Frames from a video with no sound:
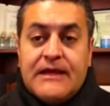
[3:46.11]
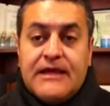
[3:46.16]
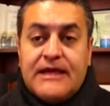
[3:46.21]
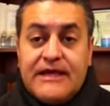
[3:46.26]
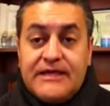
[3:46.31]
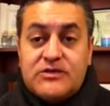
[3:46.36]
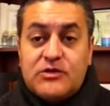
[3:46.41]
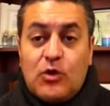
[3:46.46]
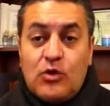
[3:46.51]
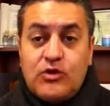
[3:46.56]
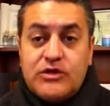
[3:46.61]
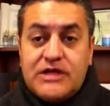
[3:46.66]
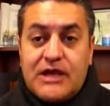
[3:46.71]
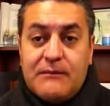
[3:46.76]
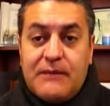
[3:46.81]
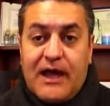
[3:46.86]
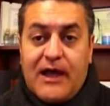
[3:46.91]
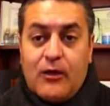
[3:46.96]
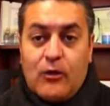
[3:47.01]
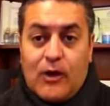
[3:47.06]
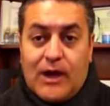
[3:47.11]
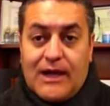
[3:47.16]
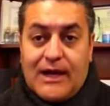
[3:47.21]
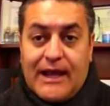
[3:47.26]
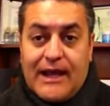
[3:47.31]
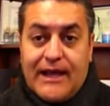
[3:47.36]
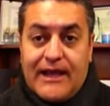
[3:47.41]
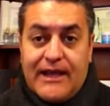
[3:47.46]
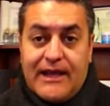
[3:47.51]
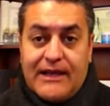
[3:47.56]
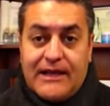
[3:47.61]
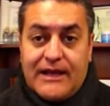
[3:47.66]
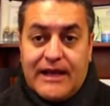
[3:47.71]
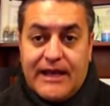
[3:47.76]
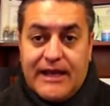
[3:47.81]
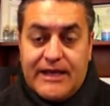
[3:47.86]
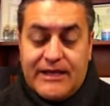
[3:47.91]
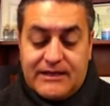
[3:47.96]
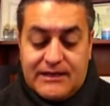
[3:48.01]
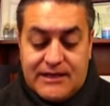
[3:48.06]
Hizo un llamado al
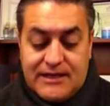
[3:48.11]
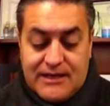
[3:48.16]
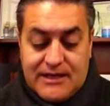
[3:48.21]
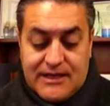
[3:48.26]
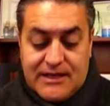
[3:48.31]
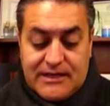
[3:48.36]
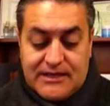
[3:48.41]
ELN